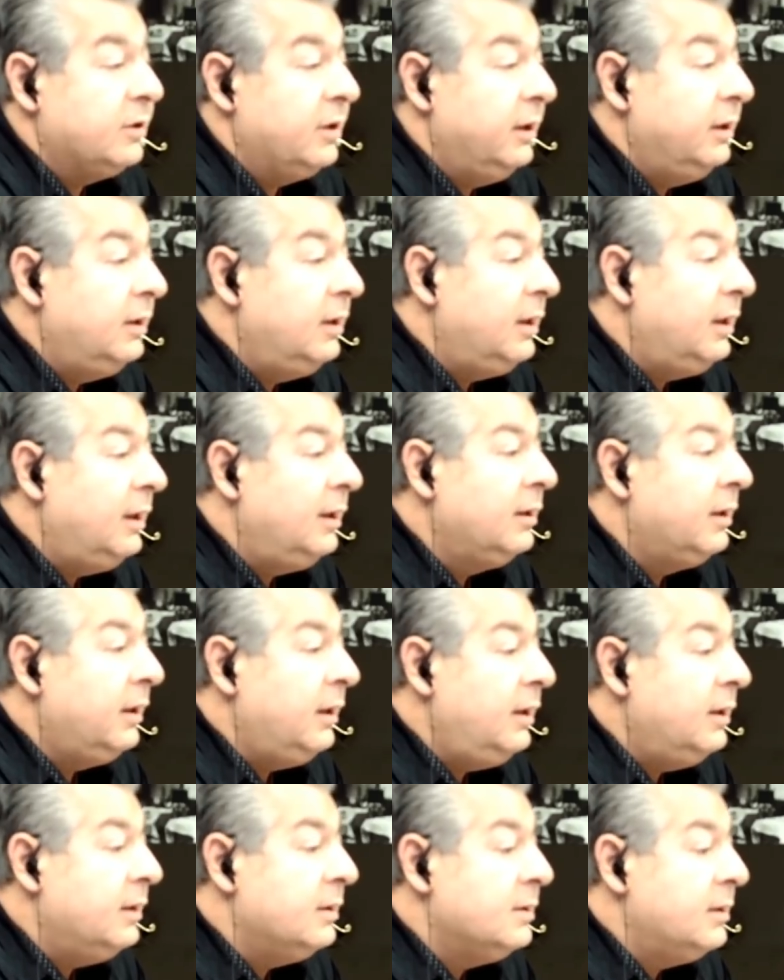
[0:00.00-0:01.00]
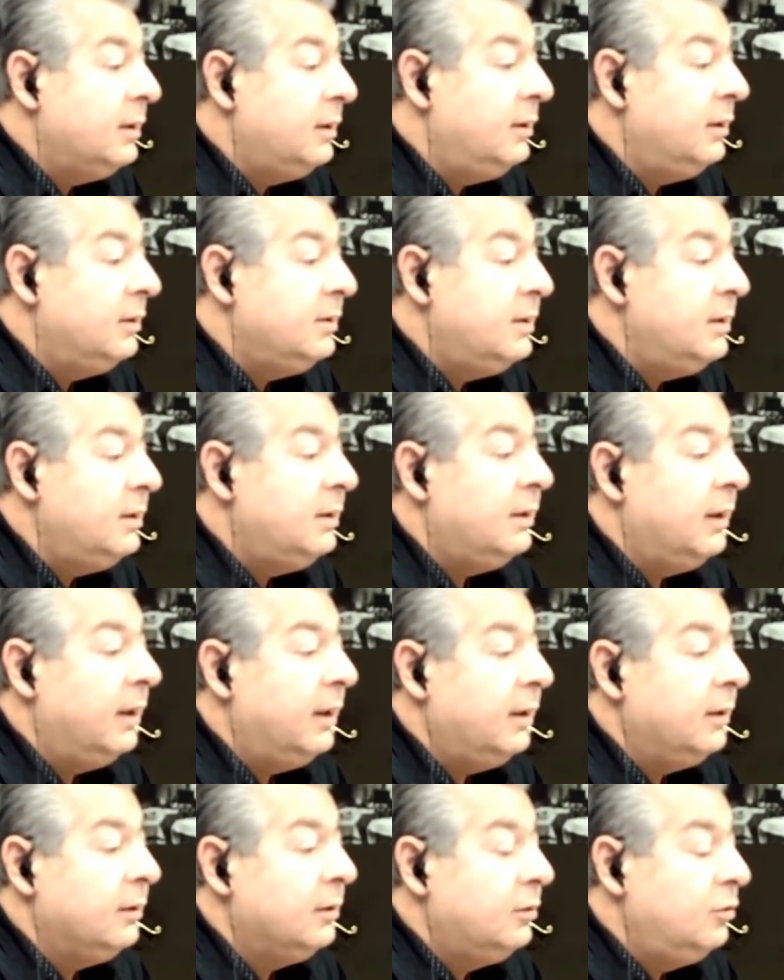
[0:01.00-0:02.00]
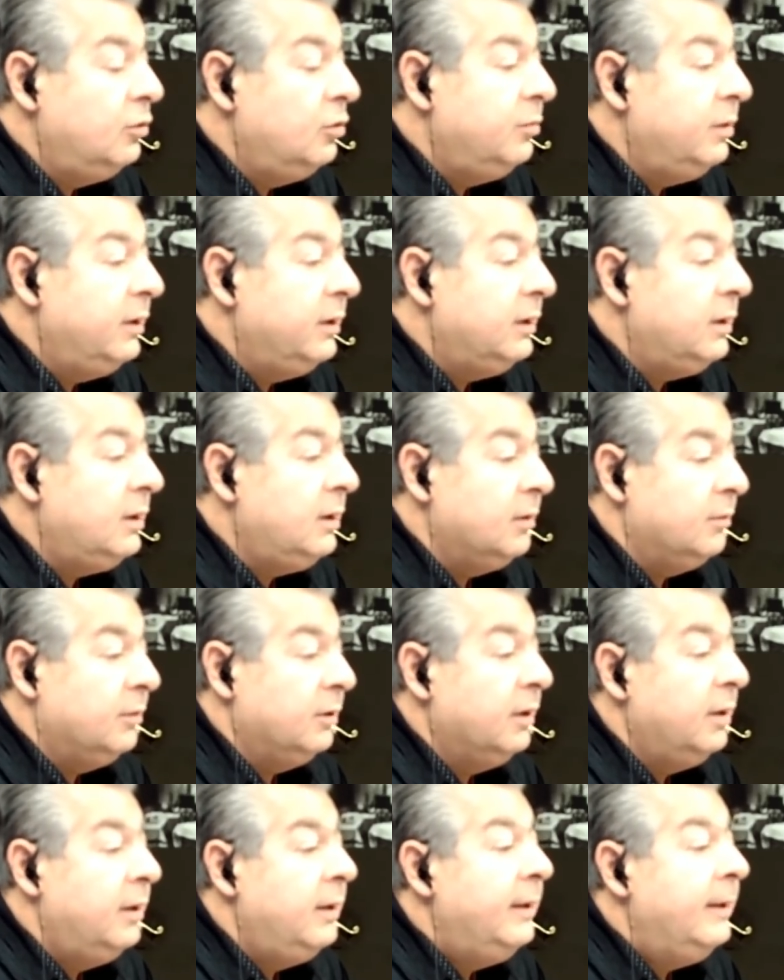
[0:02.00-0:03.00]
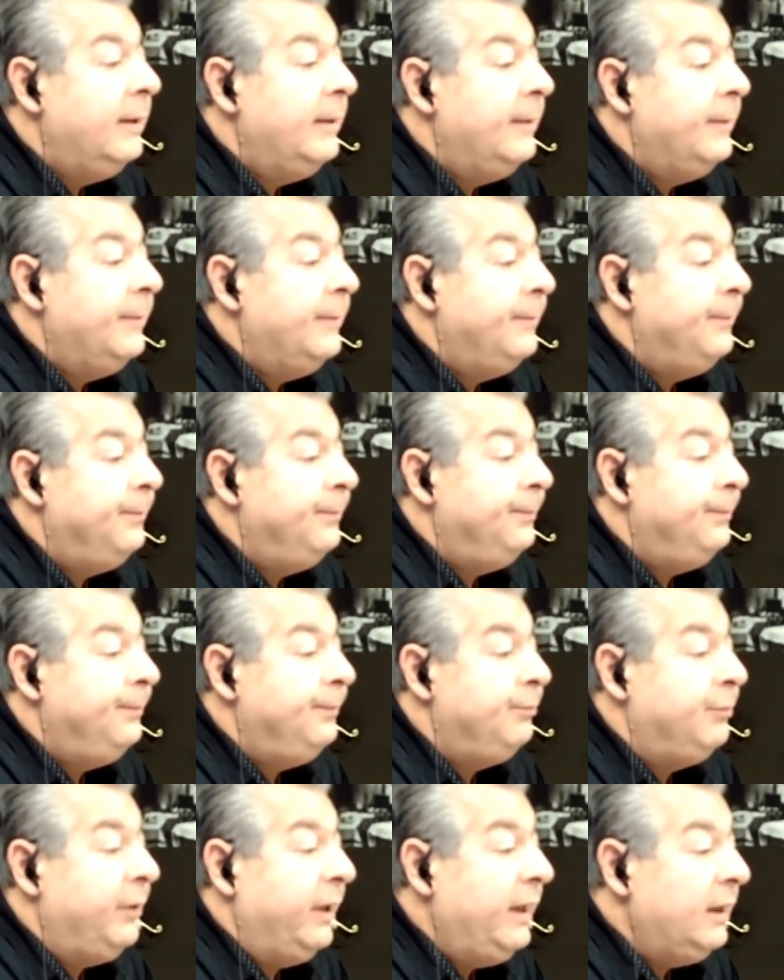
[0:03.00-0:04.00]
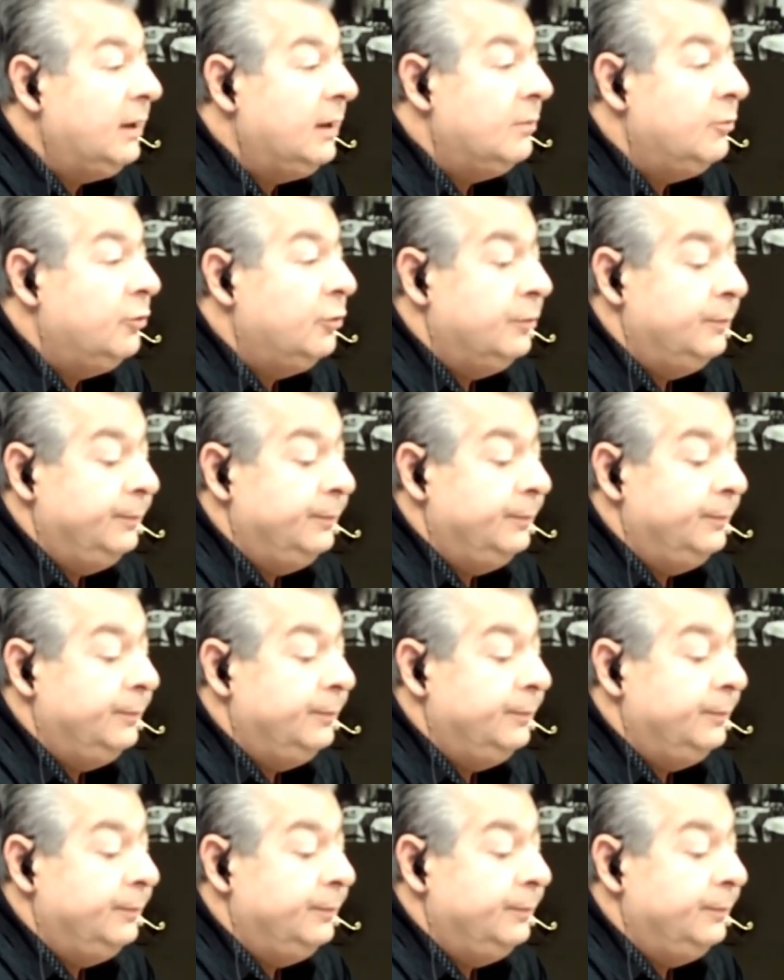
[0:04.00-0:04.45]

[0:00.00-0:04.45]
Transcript: это Конгресс, это Сенат, кто бы это ни был – Поэтому